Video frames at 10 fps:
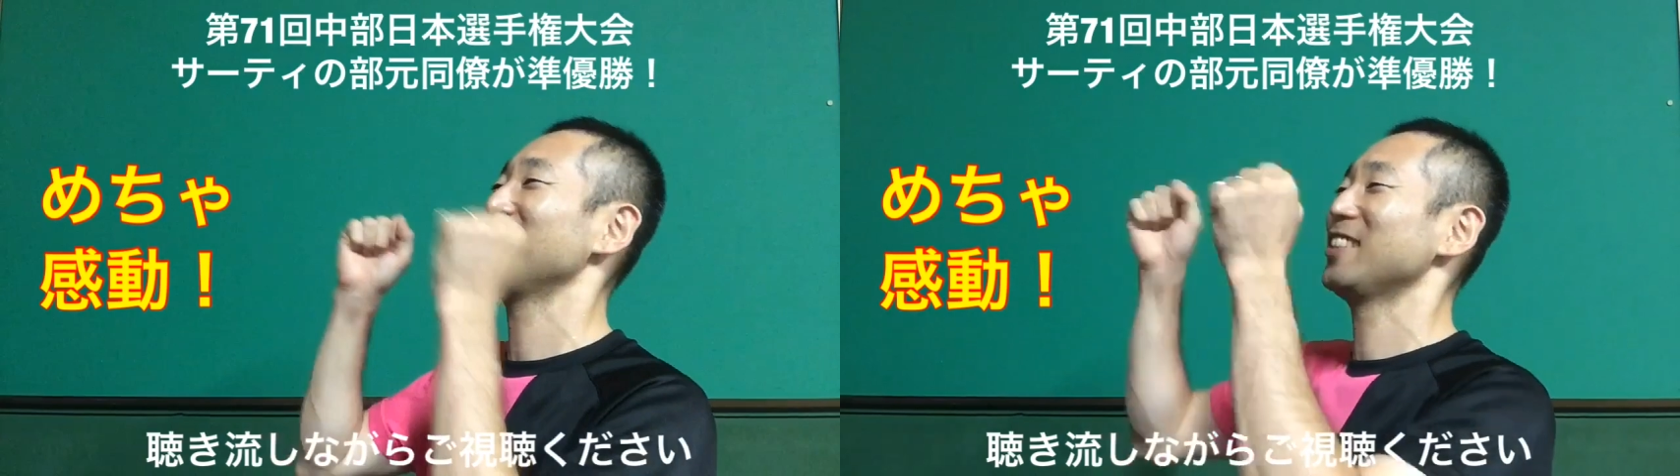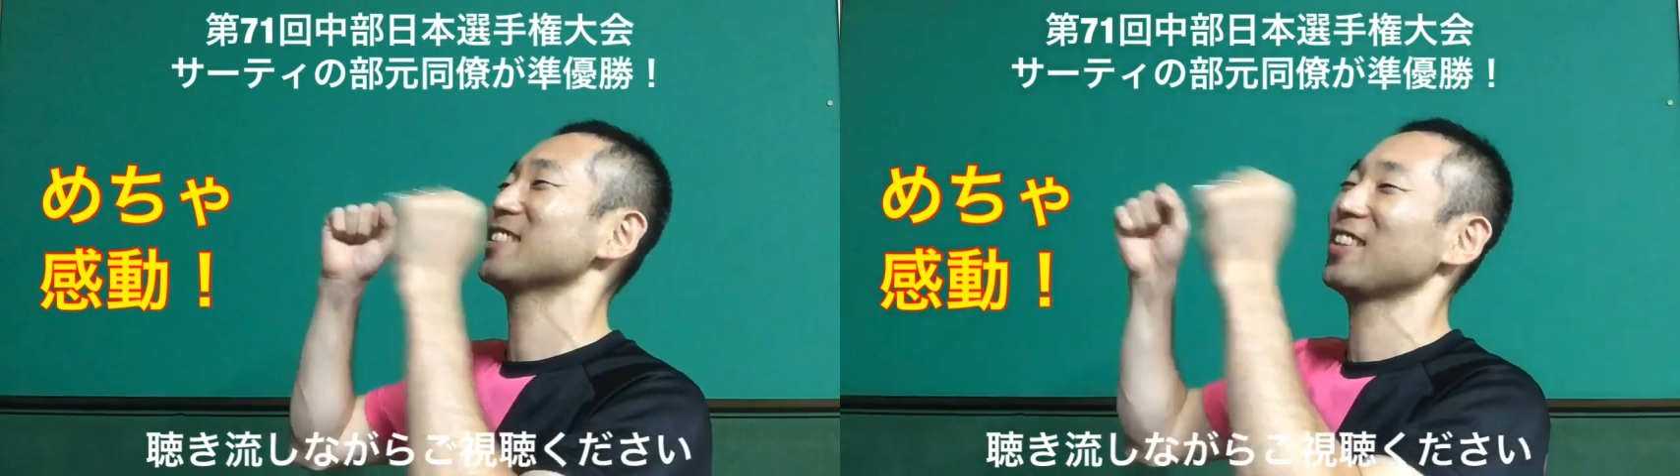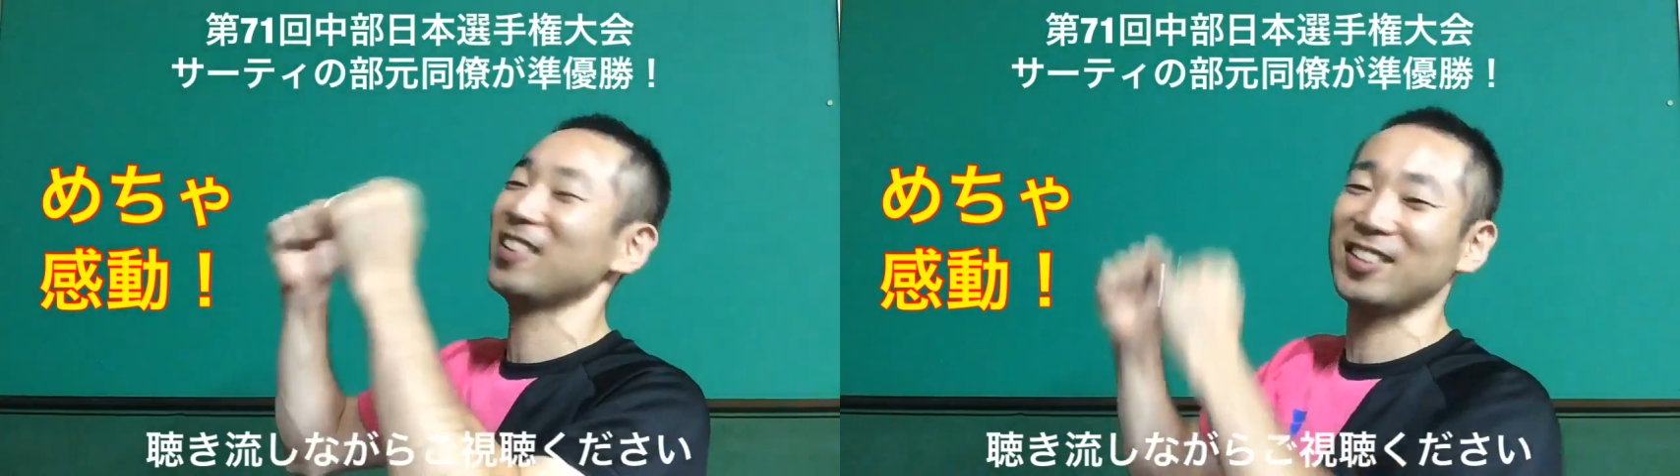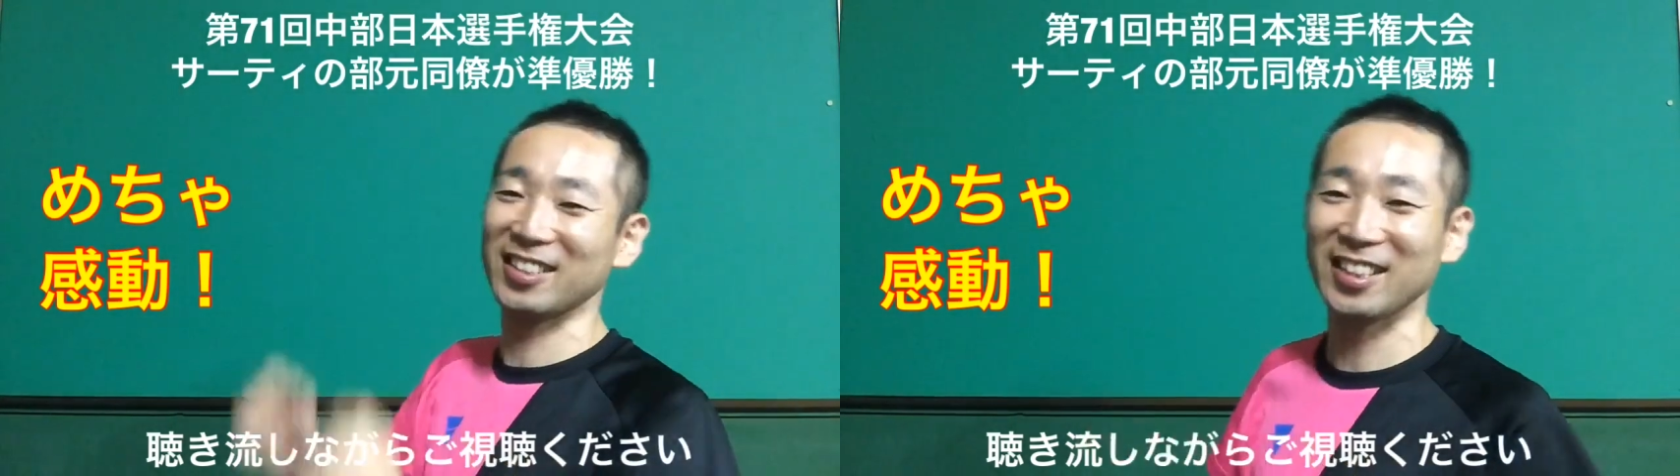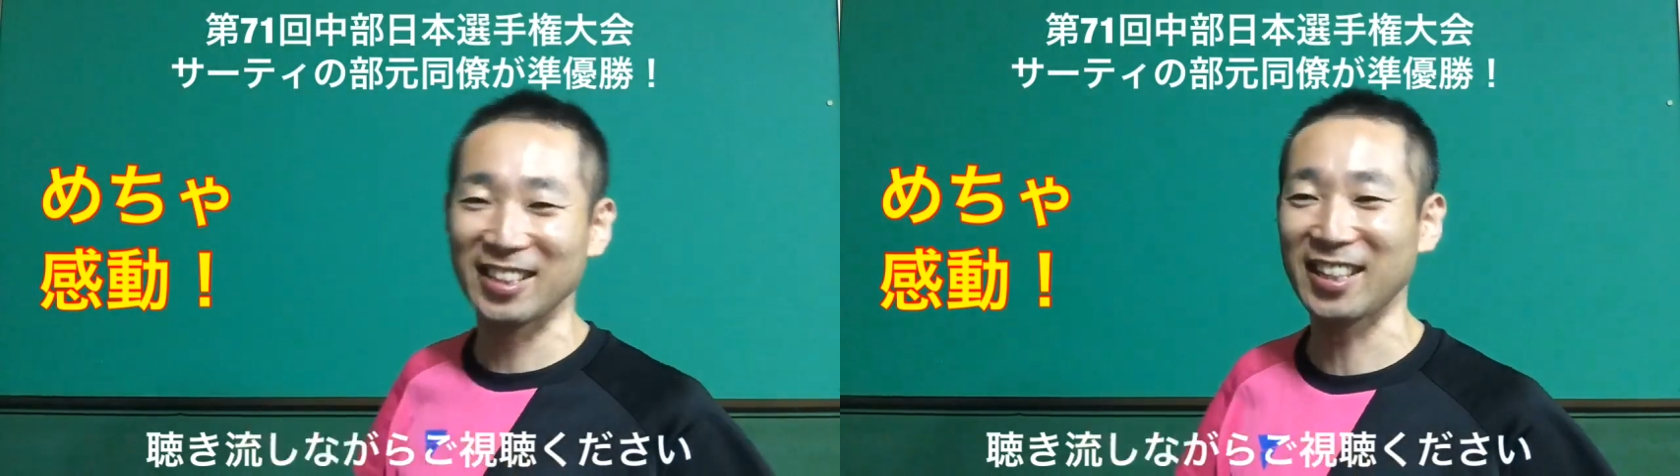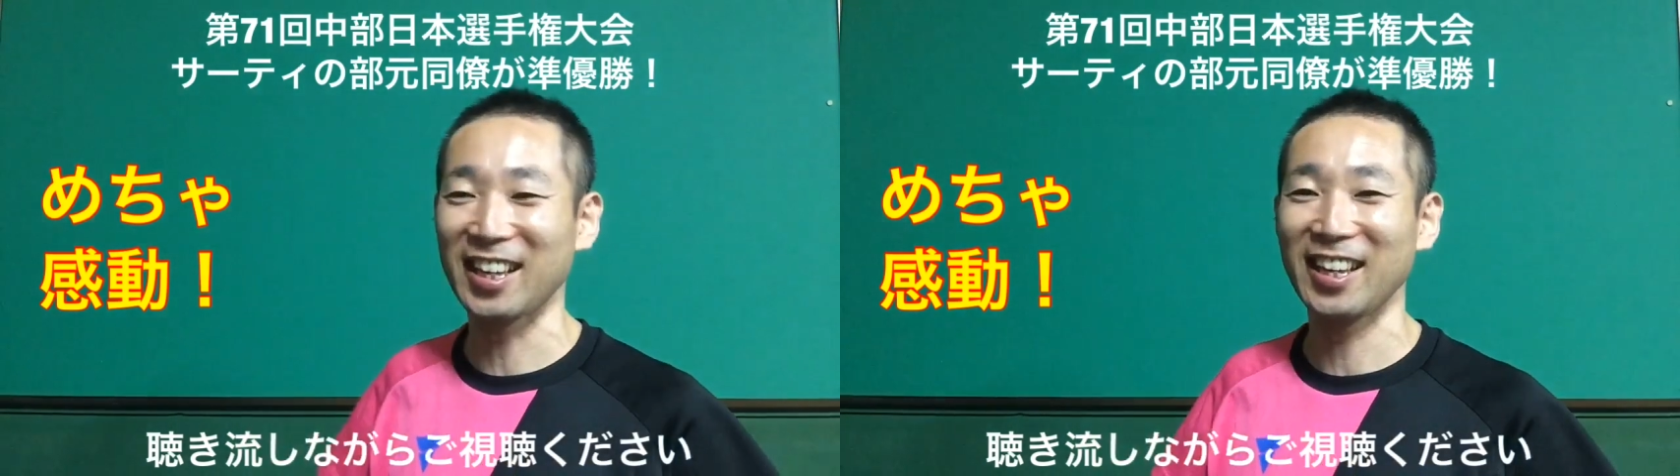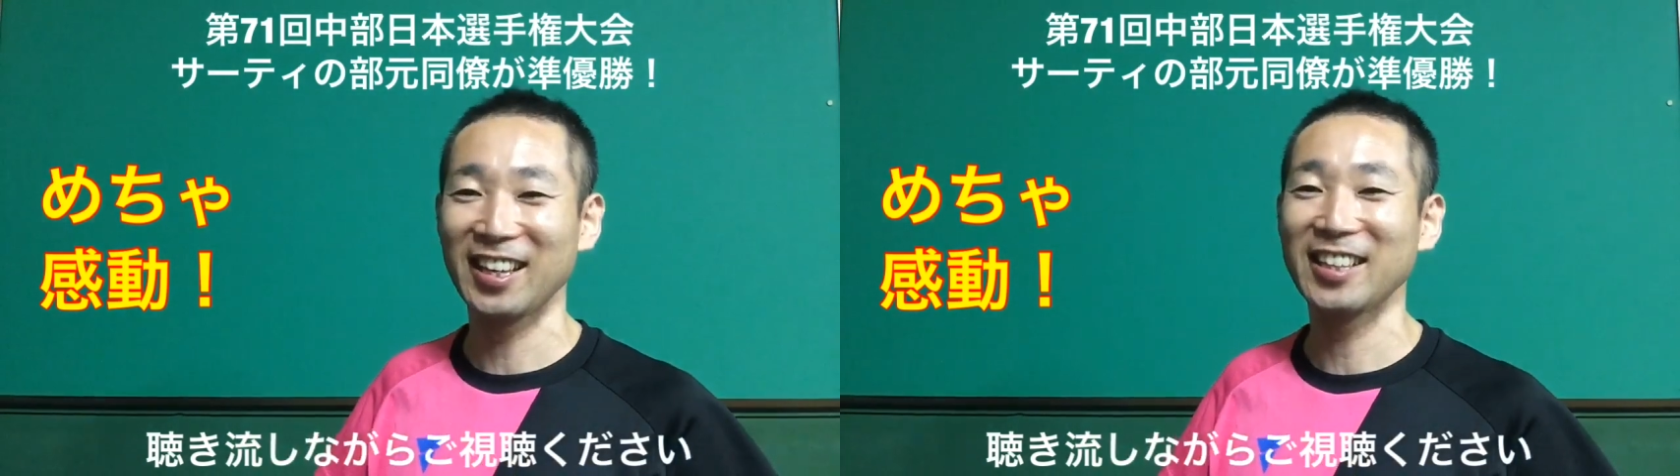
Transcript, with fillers: いいぞ」って言って「